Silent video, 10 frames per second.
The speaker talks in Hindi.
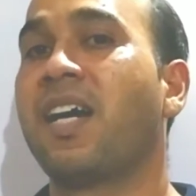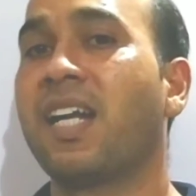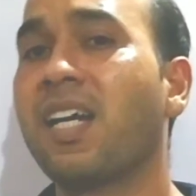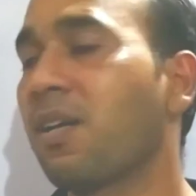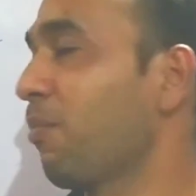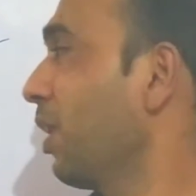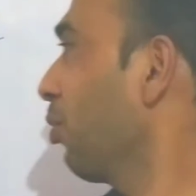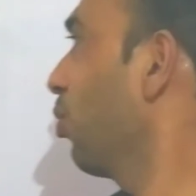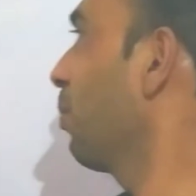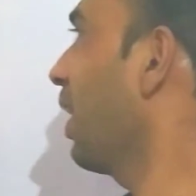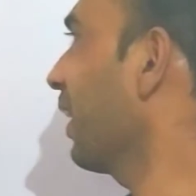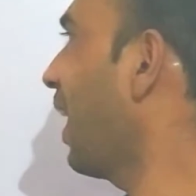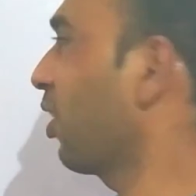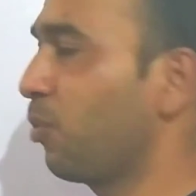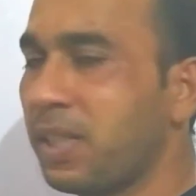है ना मतलब कुल मिला के
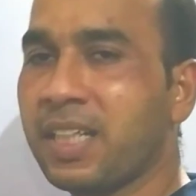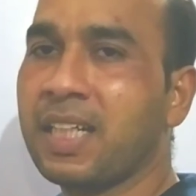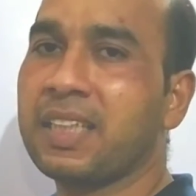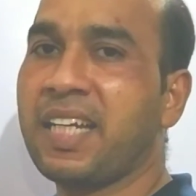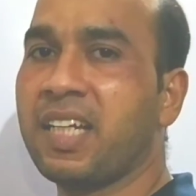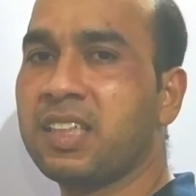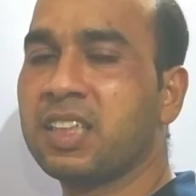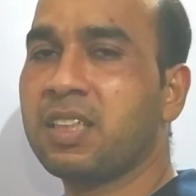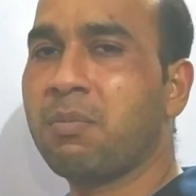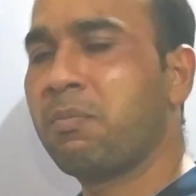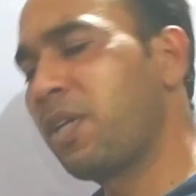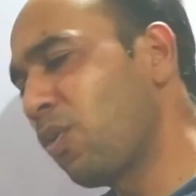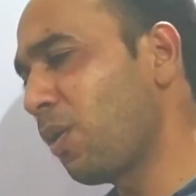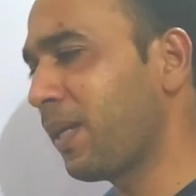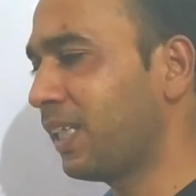ऑटोमेटिक रहता है ये सिस्टम
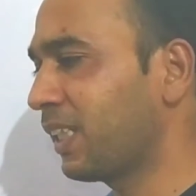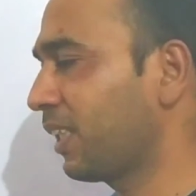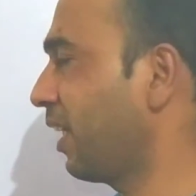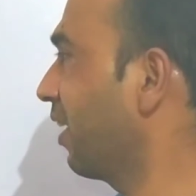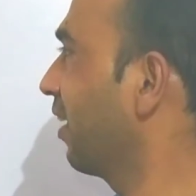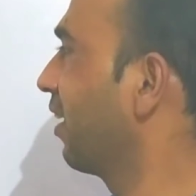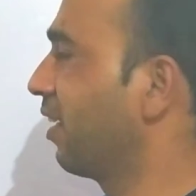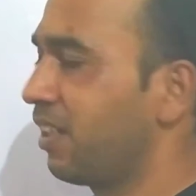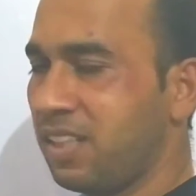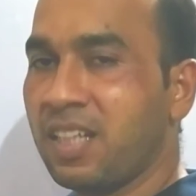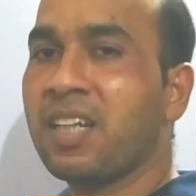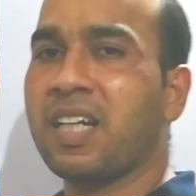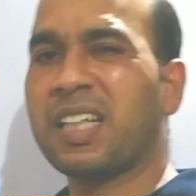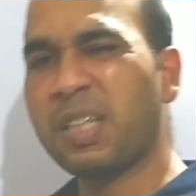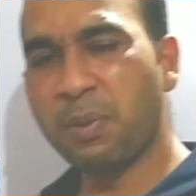मेनुअल भी रह सकता है
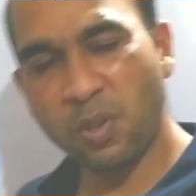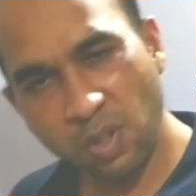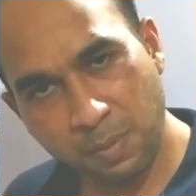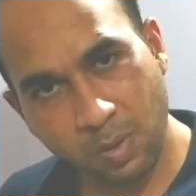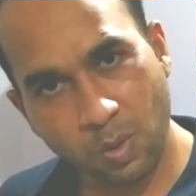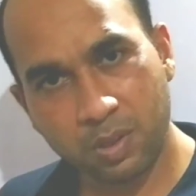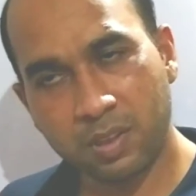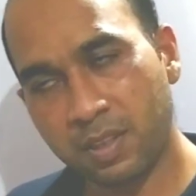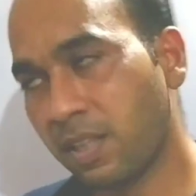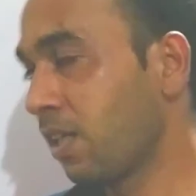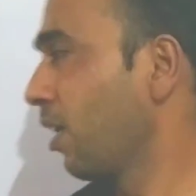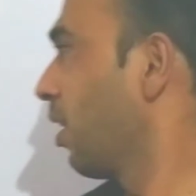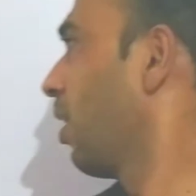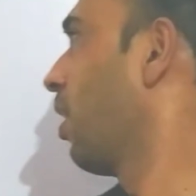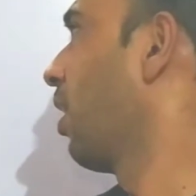करते मैनुअली लोग
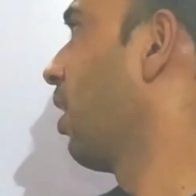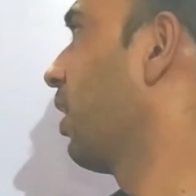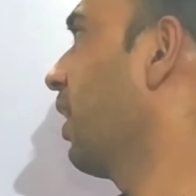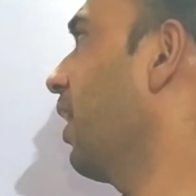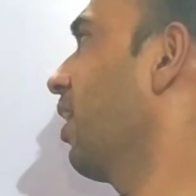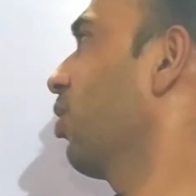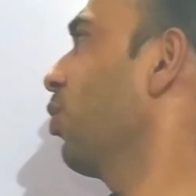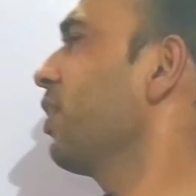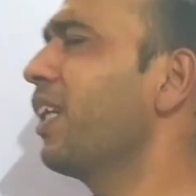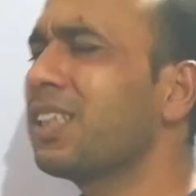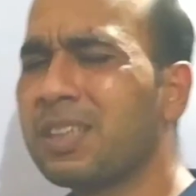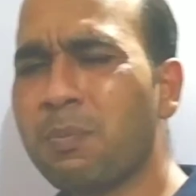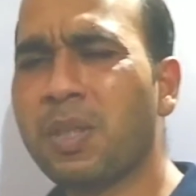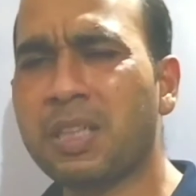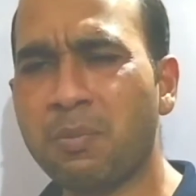ठीक है तो ये
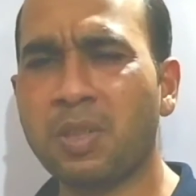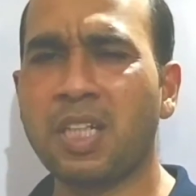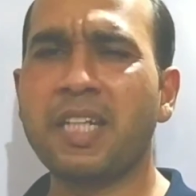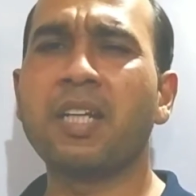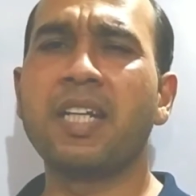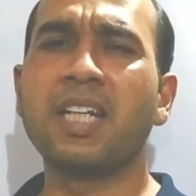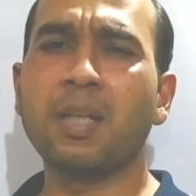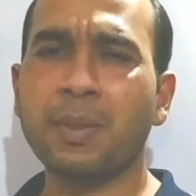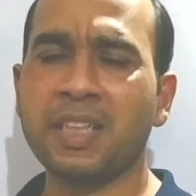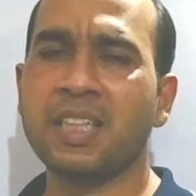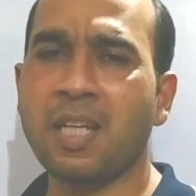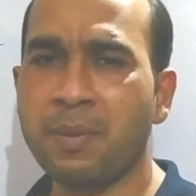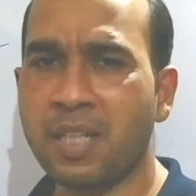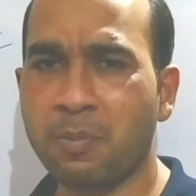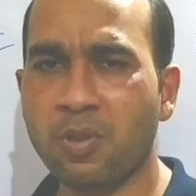सिंपल सा मतलब ये हिंट बता दिया
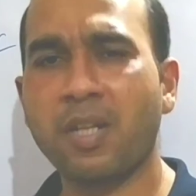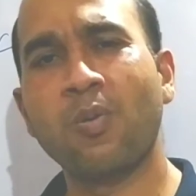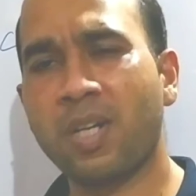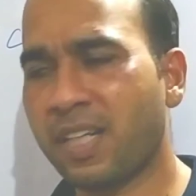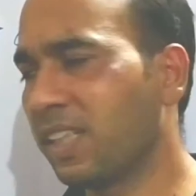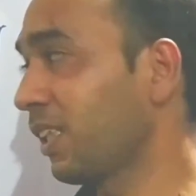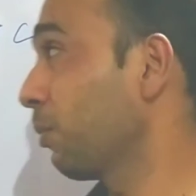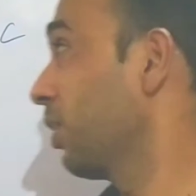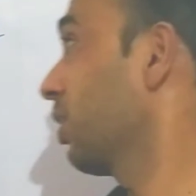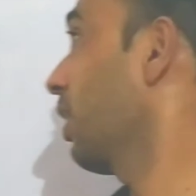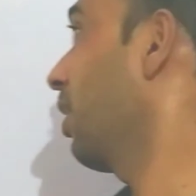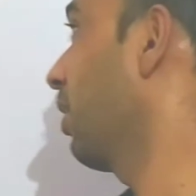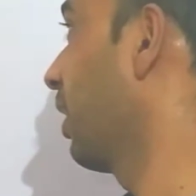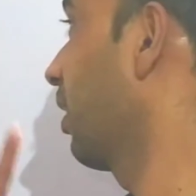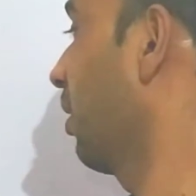मैंने आपको रेगुलेटर के हिसाब से इसका
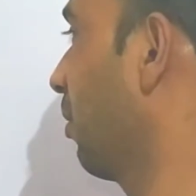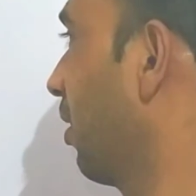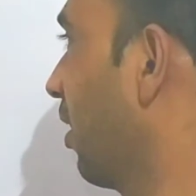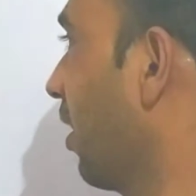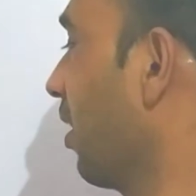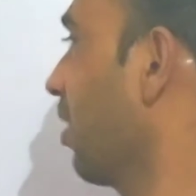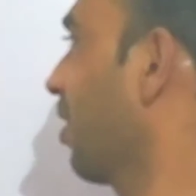हिंट है ना